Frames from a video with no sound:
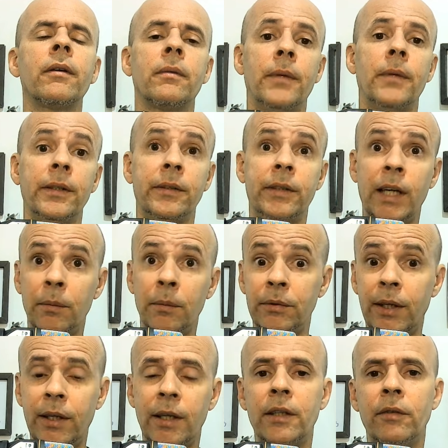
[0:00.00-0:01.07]
Mas temos
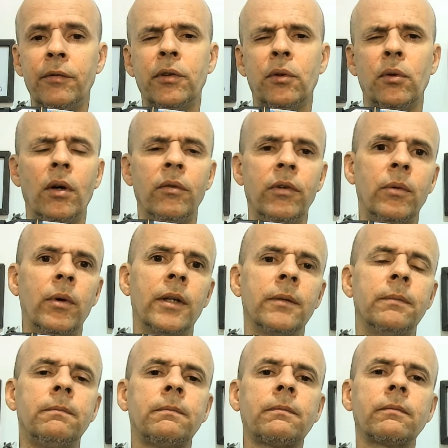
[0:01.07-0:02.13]
aí, né, dia 29 agora,
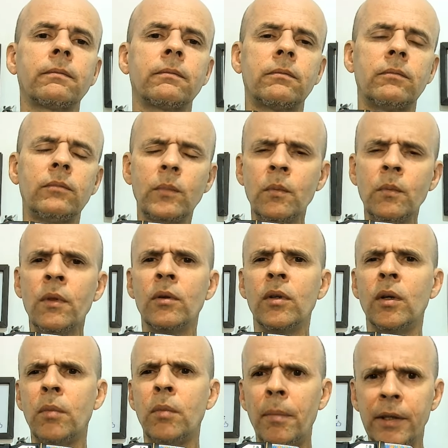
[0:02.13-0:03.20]
uma
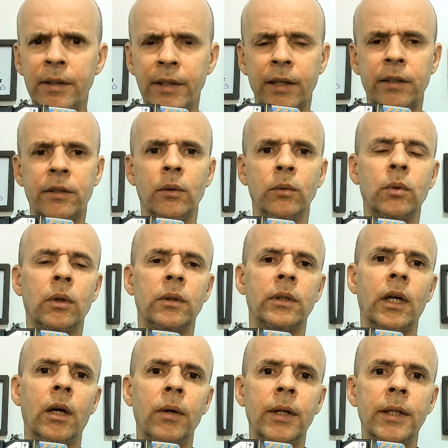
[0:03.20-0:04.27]
mobilização
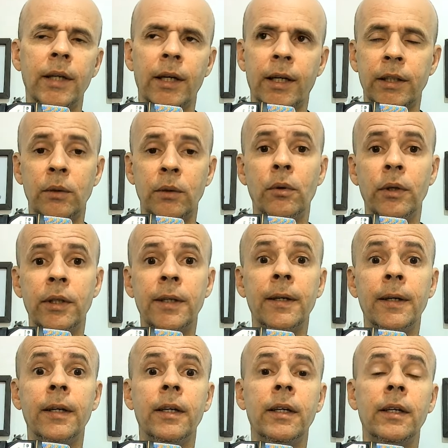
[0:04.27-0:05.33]
total aí da categoria
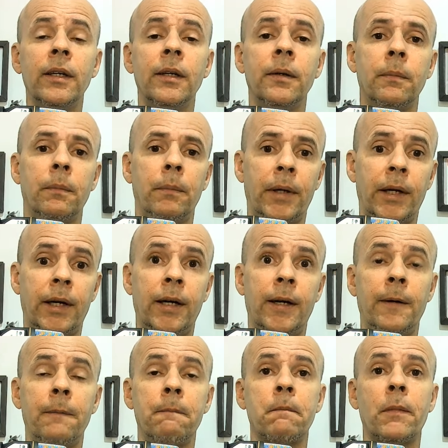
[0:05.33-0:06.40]

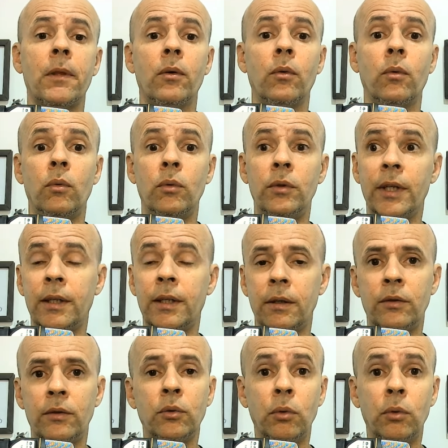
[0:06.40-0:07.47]
para um,
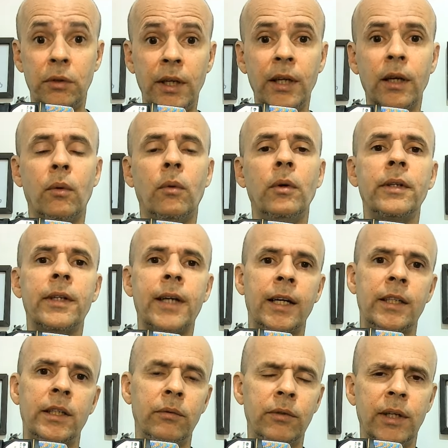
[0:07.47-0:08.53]
discutir, né, um
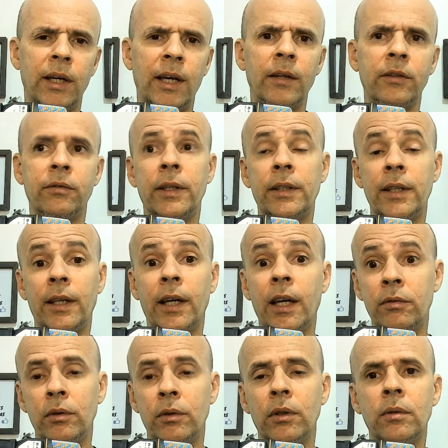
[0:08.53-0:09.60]
indicativo de greve, se vai ter greve
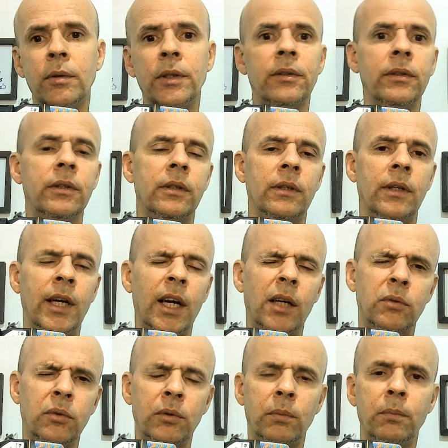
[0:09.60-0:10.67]
ou não, esse
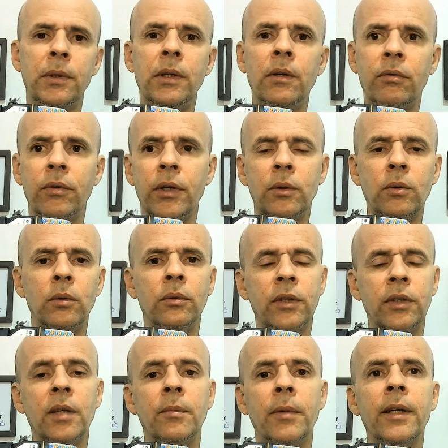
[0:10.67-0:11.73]
reajuste pífio aí do
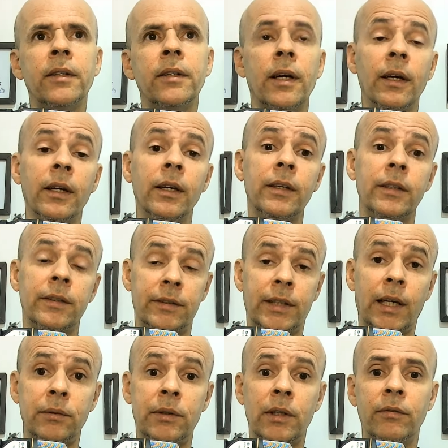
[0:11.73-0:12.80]
Zema aí já está
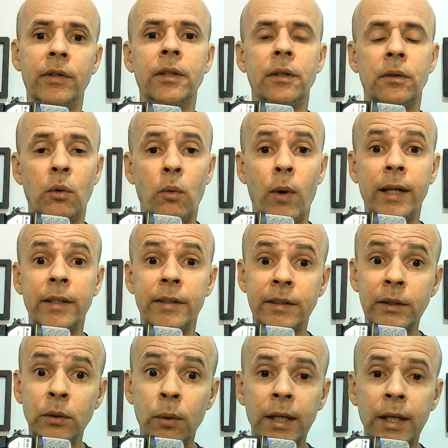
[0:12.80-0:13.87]
no devendo, quase
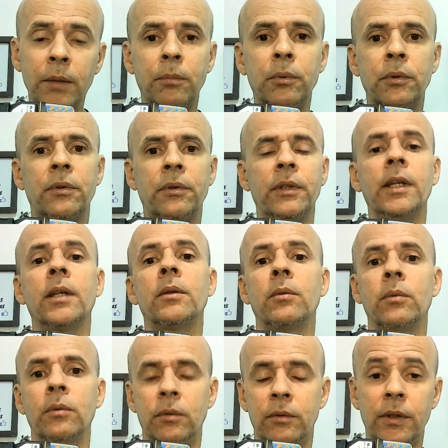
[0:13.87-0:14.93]

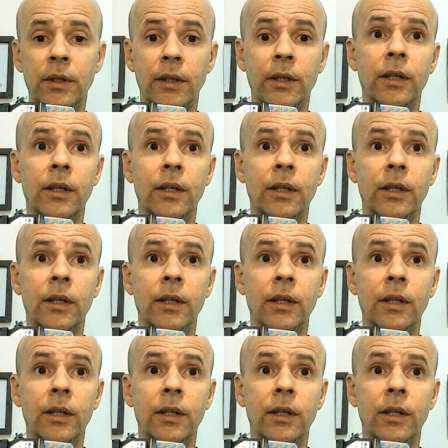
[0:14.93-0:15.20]
50% de,